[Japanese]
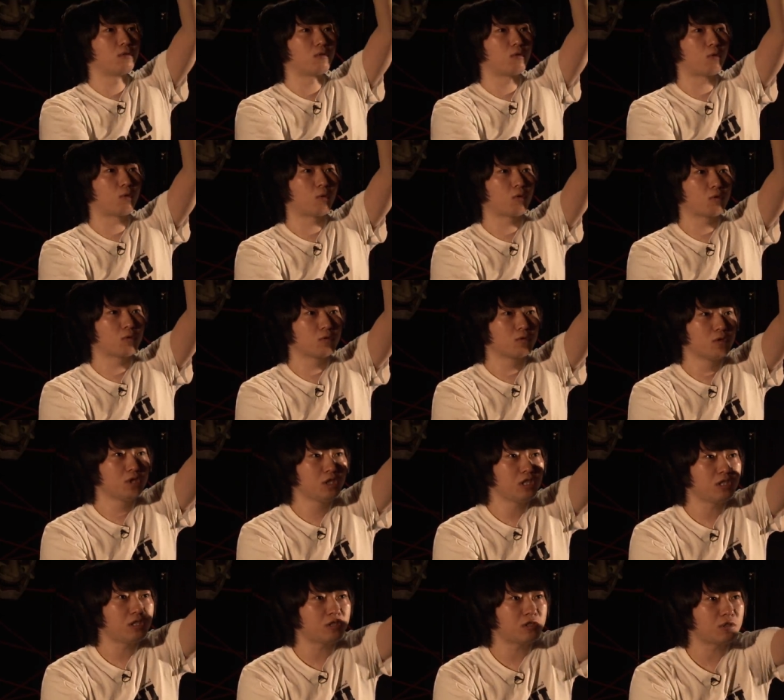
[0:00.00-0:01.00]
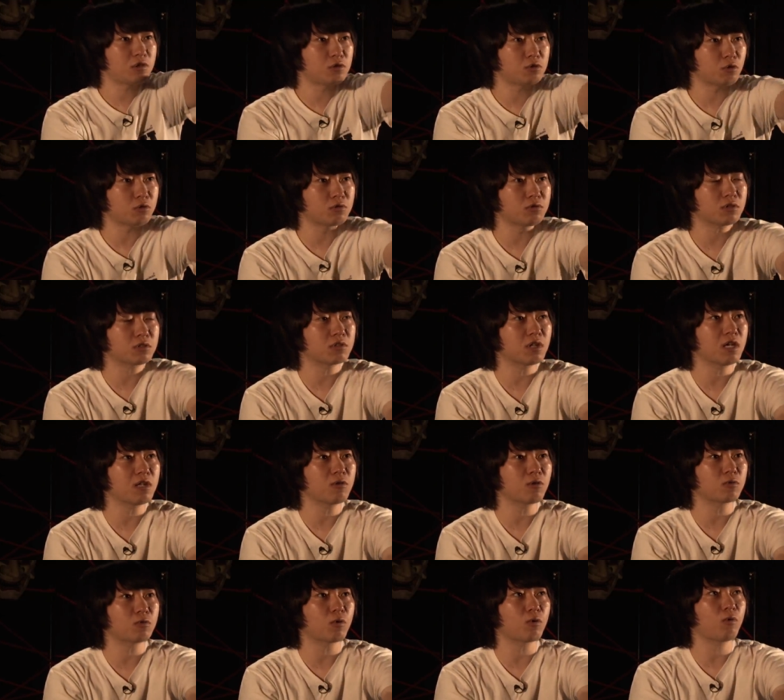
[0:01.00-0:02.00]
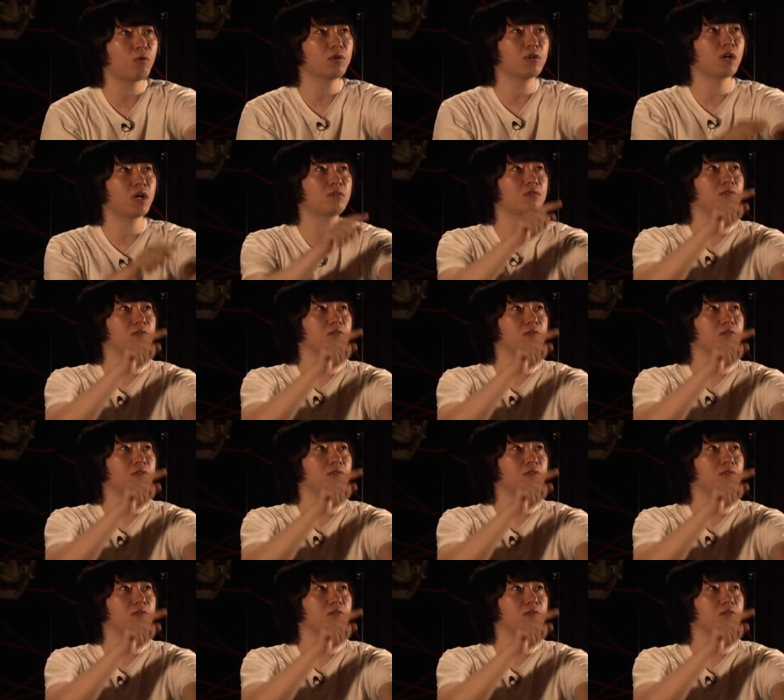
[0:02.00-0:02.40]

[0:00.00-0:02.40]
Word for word: この一直線のところにあ